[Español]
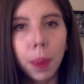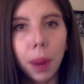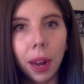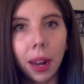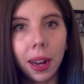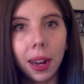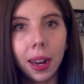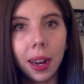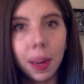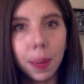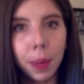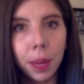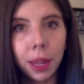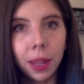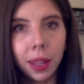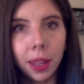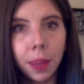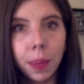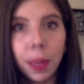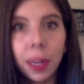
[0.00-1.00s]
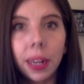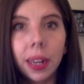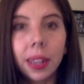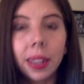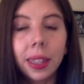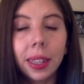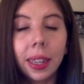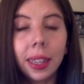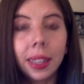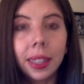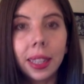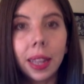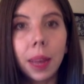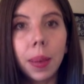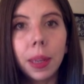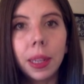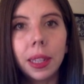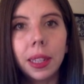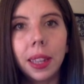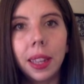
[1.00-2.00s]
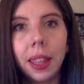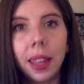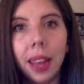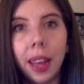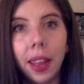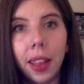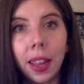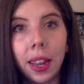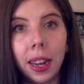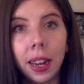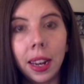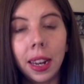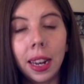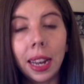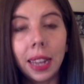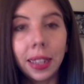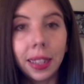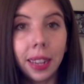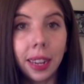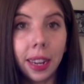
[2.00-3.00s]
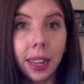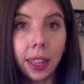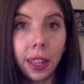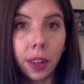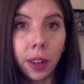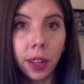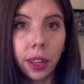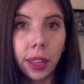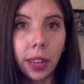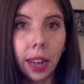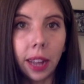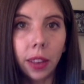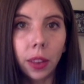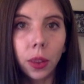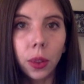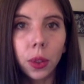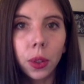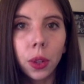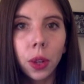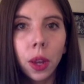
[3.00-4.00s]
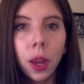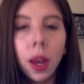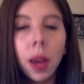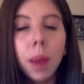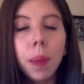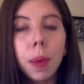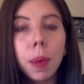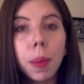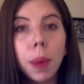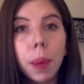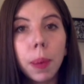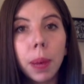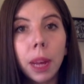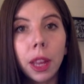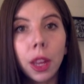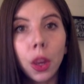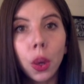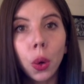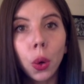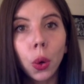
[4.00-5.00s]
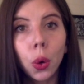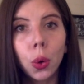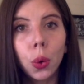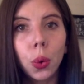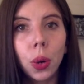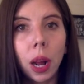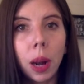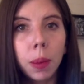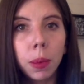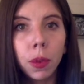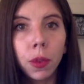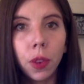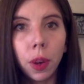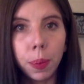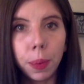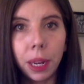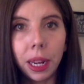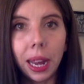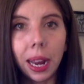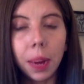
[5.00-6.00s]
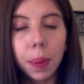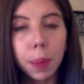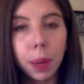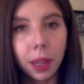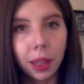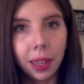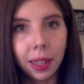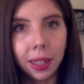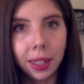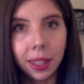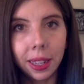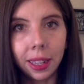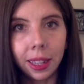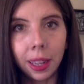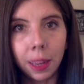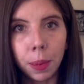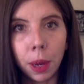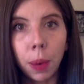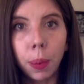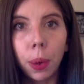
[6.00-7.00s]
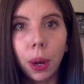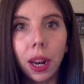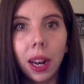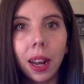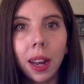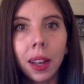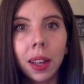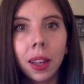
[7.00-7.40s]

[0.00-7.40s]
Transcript: Paralelamente, mientras se gestaba esta idea de la serie de retratos, mi mamá dio con un álbum familiar perteneciente a mi abuela.